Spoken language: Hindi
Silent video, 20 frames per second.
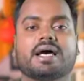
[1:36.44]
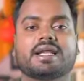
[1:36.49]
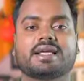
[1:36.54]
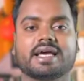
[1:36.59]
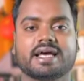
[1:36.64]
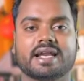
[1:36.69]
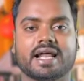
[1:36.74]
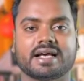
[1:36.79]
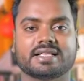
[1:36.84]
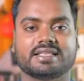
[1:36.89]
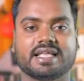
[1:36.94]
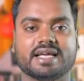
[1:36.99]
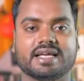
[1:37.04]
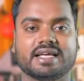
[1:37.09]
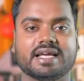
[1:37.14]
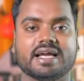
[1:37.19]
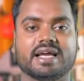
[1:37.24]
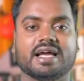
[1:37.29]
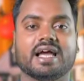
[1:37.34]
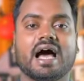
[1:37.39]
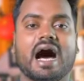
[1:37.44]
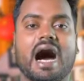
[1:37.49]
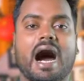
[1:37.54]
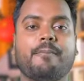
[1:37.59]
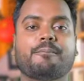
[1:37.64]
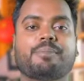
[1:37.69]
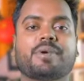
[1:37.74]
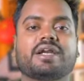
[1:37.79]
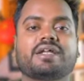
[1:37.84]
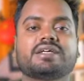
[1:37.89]
करके रख देंगे
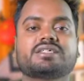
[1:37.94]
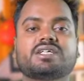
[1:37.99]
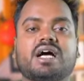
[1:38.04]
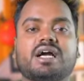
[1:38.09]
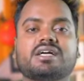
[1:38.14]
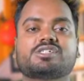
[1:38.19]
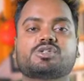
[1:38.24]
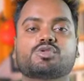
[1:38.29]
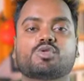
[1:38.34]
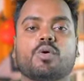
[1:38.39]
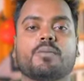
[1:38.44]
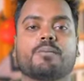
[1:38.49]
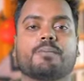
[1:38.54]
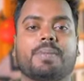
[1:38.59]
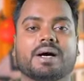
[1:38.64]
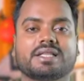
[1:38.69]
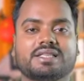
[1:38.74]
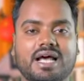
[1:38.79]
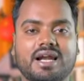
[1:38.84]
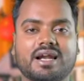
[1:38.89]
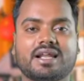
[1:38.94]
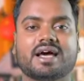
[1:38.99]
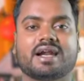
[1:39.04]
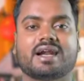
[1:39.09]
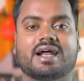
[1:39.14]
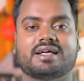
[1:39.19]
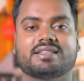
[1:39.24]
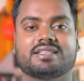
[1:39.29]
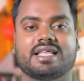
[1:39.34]
आपके रिजल्ट्स को बदल कर रख